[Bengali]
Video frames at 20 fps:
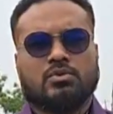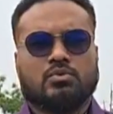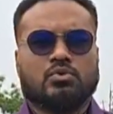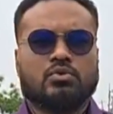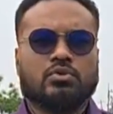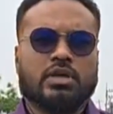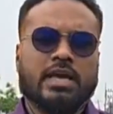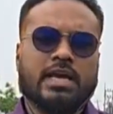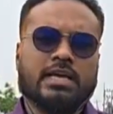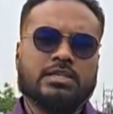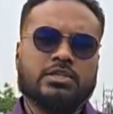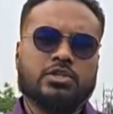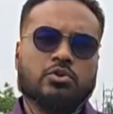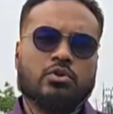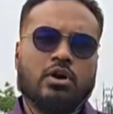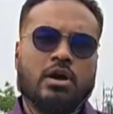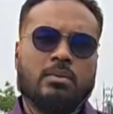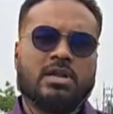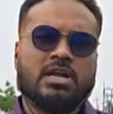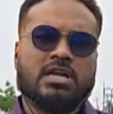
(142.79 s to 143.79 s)
তো এই ছিল
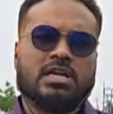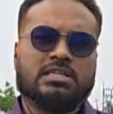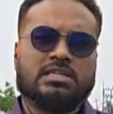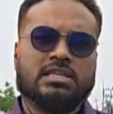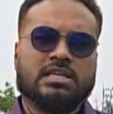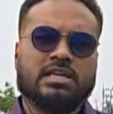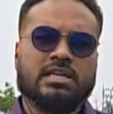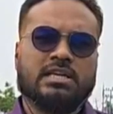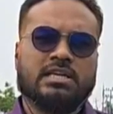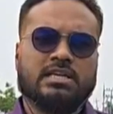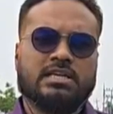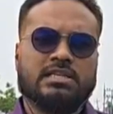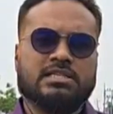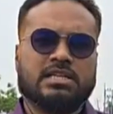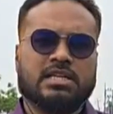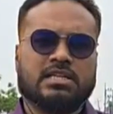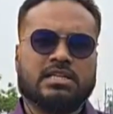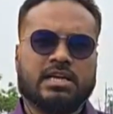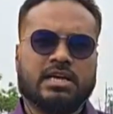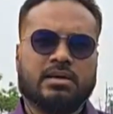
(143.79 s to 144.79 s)
আমার কাছে ঈদ
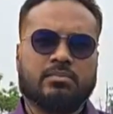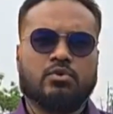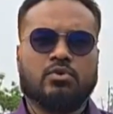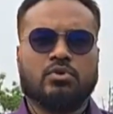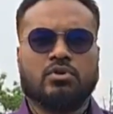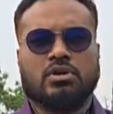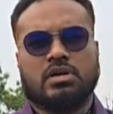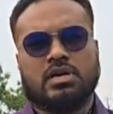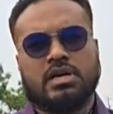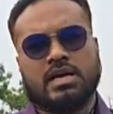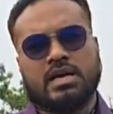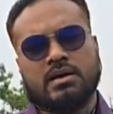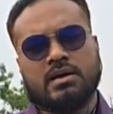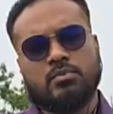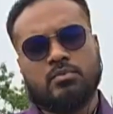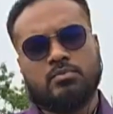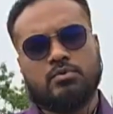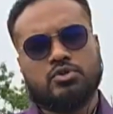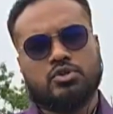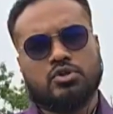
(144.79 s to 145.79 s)
যাত্রা এবং ঢাকা
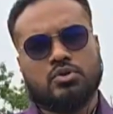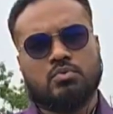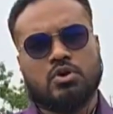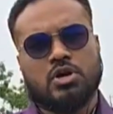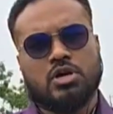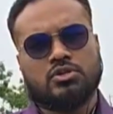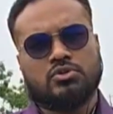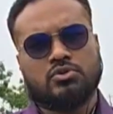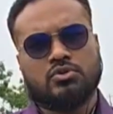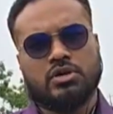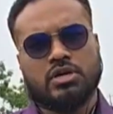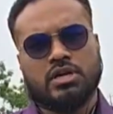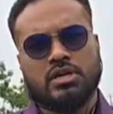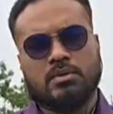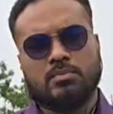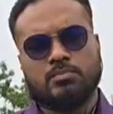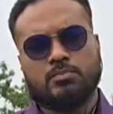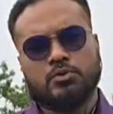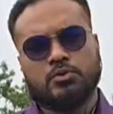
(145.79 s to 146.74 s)
ময়মনসিংহ মহাসড়কের